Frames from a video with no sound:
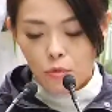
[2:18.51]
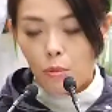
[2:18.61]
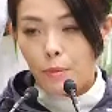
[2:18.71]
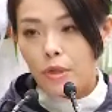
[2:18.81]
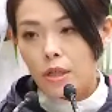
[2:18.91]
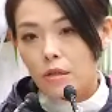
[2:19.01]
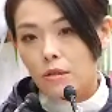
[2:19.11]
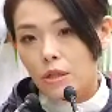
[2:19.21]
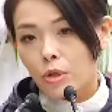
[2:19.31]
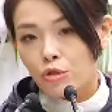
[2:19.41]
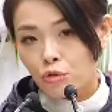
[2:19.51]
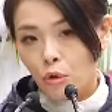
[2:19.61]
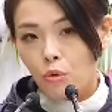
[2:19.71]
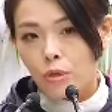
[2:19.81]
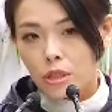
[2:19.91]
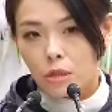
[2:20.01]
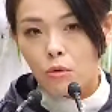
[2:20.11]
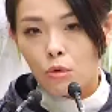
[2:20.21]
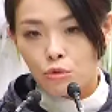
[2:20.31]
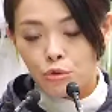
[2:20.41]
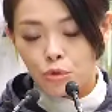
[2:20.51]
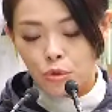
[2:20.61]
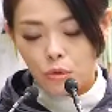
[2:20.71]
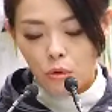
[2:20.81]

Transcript: 我们不能够因为错误已经过去，